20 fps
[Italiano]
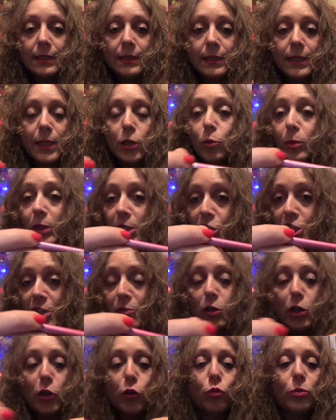eh, che come
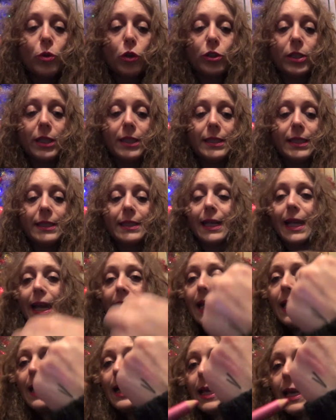dicevo è la numero
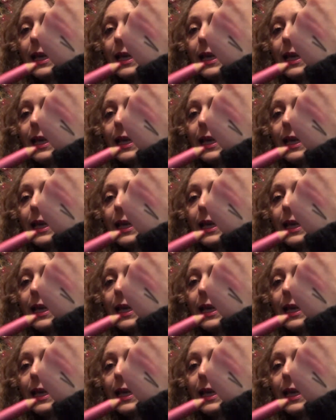33